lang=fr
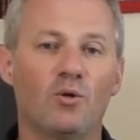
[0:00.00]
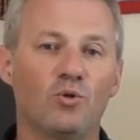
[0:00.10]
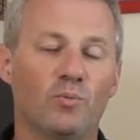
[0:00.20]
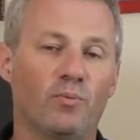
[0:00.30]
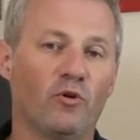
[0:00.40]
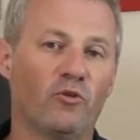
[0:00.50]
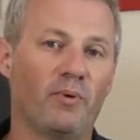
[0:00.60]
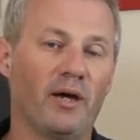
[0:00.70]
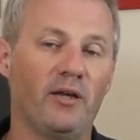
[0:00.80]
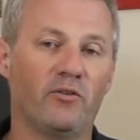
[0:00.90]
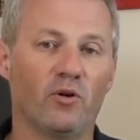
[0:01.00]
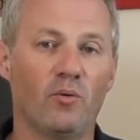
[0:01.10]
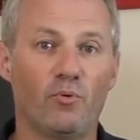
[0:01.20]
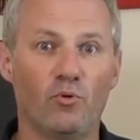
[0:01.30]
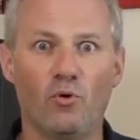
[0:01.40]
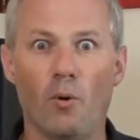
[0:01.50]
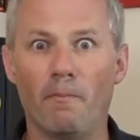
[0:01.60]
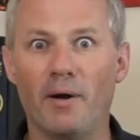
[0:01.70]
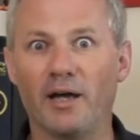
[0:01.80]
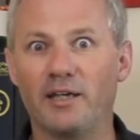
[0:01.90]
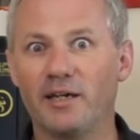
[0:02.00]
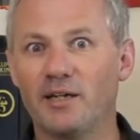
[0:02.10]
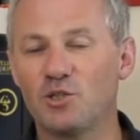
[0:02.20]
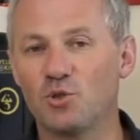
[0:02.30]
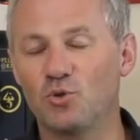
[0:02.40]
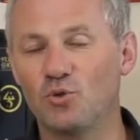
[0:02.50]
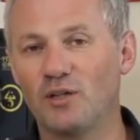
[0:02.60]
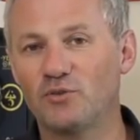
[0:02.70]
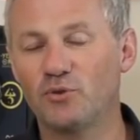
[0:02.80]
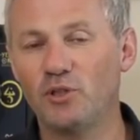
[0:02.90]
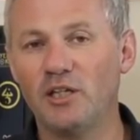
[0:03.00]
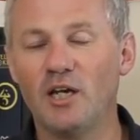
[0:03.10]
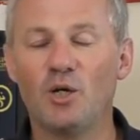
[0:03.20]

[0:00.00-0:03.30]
Je pense par exemple au marécage de la folie.